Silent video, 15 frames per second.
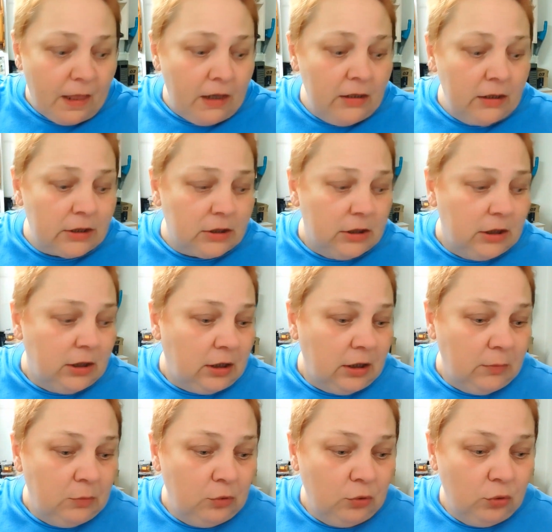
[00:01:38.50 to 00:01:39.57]
Я же налила,
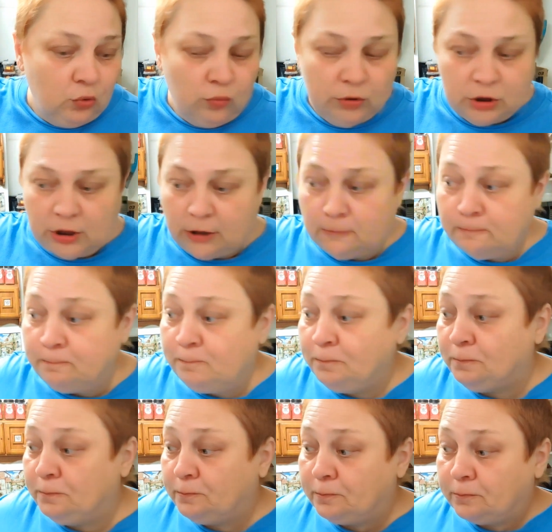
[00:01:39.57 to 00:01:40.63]
хлебнула и убежала.
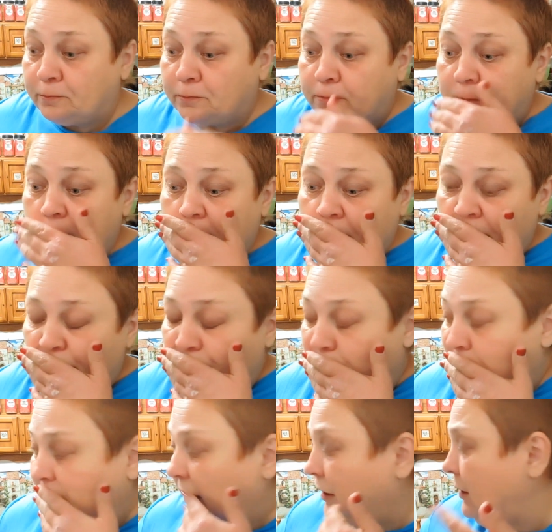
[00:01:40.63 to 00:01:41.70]

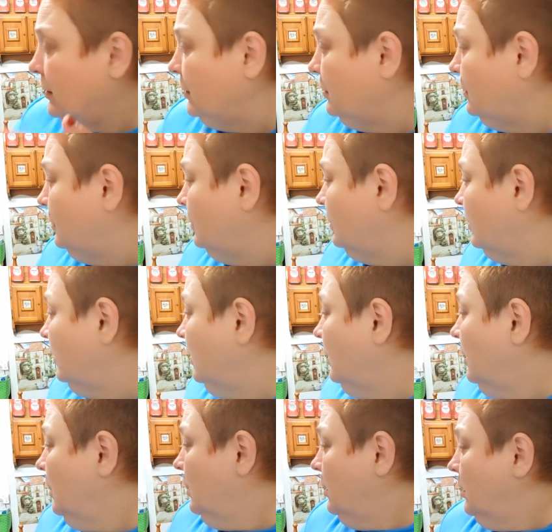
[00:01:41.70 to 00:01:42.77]
Этот, э,
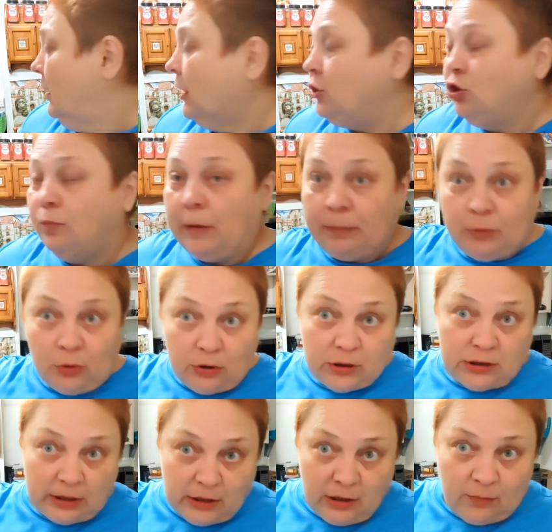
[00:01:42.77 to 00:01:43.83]
я что
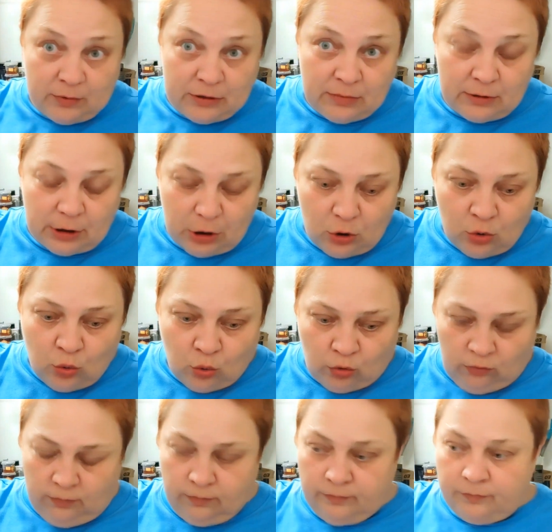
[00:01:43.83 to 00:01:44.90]
поперлась, хотела посмотреть кур.
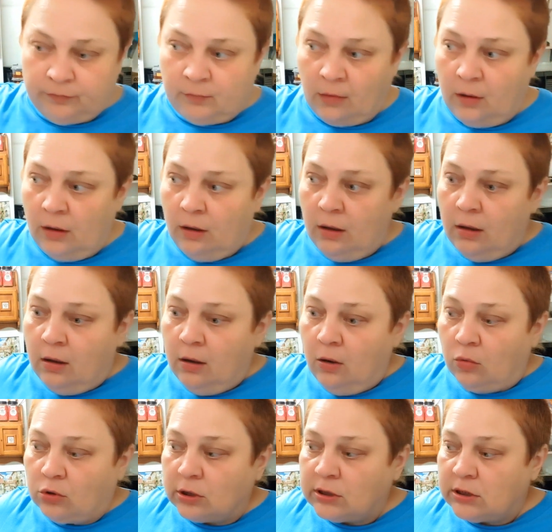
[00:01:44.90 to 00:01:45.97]

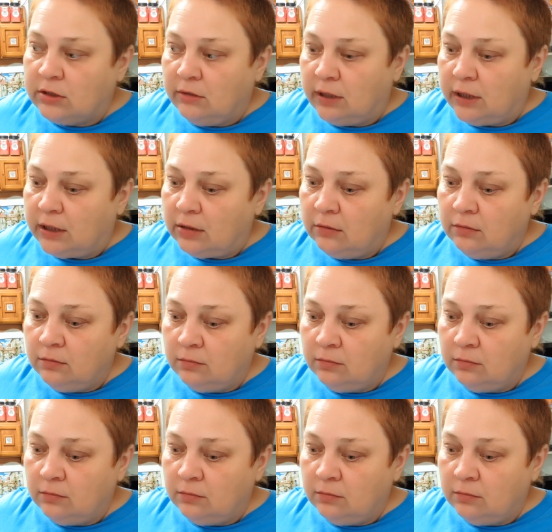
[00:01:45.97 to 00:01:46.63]
У нас говорят,